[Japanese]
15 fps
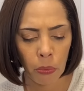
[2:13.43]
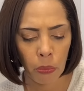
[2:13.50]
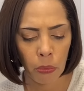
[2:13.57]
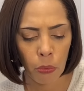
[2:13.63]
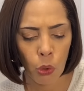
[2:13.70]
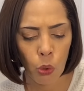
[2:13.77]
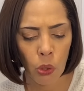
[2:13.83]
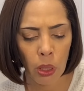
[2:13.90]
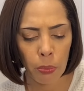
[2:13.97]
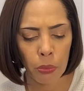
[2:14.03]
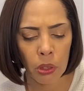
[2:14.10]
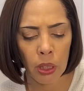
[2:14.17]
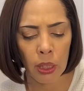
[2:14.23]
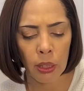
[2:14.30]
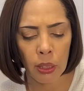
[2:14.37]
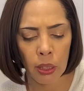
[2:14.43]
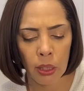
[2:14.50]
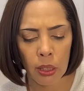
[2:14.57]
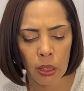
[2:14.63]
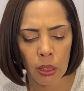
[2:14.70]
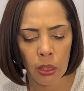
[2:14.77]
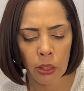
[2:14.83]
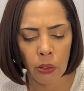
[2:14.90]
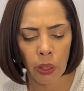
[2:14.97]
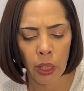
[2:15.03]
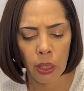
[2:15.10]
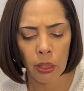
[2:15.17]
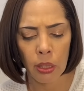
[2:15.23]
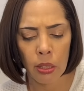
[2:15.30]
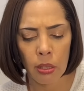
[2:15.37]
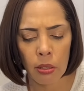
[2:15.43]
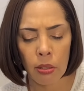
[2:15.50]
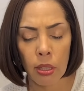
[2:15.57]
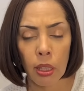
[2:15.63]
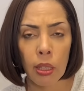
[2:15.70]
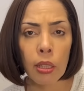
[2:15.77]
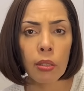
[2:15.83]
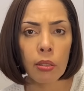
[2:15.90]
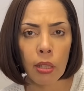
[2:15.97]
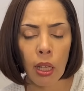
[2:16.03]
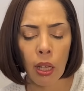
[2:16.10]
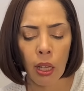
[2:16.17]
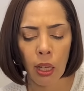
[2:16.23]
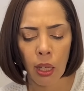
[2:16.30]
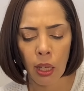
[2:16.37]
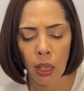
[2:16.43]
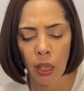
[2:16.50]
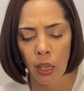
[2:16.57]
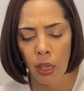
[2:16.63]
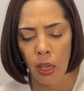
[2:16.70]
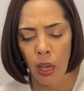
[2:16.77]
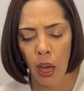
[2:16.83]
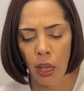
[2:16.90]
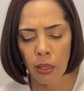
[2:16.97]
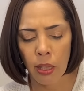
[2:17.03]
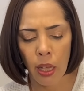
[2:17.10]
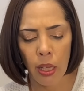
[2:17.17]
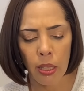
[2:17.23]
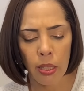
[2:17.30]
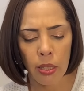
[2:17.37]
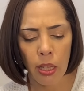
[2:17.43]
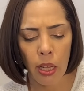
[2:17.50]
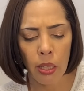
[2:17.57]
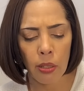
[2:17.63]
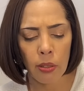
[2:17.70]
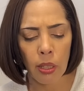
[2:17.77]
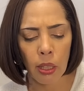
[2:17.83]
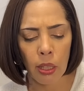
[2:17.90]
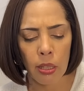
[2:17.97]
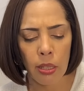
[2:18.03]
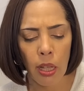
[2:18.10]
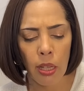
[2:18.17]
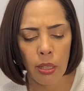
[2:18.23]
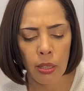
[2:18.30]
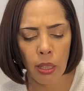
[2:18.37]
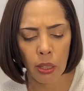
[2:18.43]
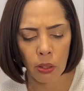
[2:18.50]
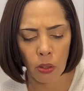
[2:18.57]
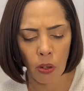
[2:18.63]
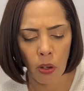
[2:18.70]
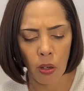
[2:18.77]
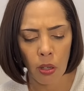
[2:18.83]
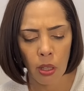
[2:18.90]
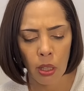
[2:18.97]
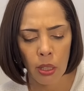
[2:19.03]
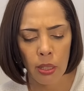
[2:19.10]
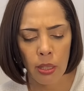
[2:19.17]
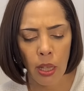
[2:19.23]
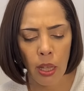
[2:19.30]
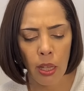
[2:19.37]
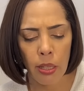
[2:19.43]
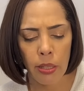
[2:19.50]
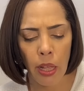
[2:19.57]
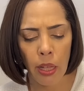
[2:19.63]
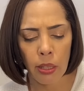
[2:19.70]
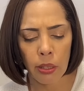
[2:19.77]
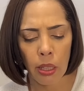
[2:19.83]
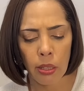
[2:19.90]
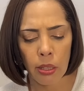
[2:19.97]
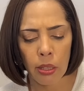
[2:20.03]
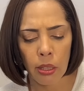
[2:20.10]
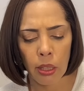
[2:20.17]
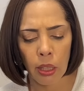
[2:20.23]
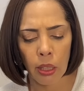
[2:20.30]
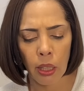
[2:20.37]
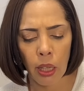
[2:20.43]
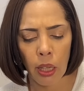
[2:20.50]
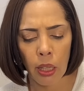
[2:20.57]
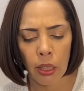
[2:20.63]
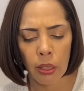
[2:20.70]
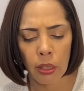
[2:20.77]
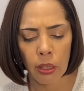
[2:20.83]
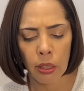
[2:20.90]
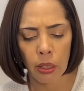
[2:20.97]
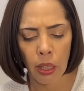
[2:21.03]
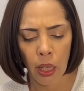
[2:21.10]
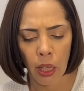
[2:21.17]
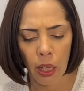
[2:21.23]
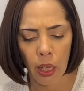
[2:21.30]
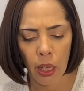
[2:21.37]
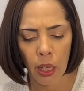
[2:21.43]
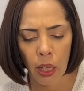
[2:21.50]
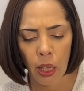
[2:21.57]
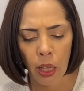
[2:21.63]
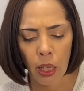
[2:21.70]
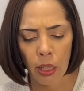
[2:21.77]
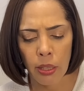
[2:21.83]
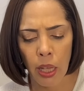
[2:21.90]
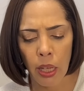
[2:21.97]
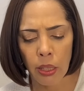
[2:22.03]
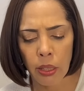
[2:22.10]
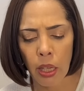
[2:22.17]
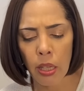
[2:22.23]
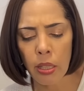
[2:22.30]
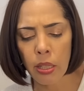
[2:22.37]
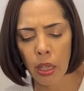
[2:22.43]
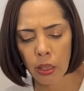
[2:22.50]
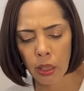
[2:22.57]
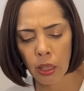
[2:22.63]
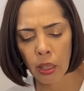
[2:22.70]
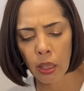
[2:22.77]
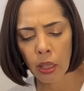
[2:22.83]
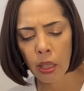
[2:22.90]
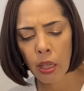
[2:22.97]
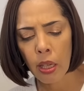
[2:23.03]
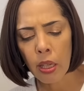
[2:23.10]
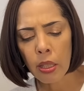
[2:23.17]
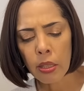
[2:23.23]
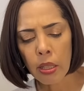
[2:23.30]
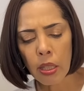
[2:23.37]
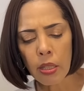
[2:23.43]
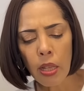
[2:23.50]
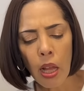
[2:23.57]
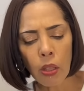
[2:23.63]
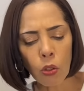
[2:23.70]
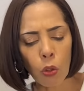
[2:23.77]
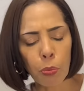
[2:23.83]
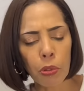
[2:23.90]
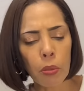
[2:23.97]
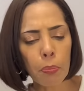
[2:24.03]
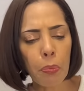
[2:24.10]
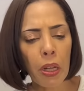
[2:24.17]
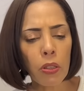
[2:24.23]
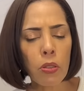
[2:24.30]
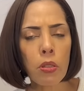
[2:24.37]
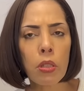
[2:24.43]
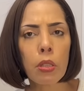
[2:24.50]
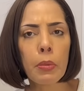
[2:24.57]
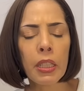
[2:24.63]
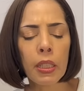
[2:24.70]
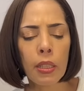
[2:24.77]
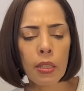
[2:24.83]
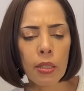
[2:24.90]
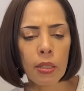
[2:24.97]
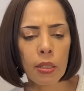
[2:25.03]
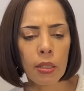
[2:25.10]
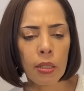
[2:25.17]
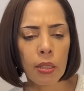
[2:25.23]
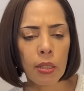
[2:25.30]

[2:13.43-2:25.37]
もうこれ無理に審理を延期するんじゃなくて、破綻しているんだからさっさと生産手続きに入って、債権者に資産の分配をするべきです。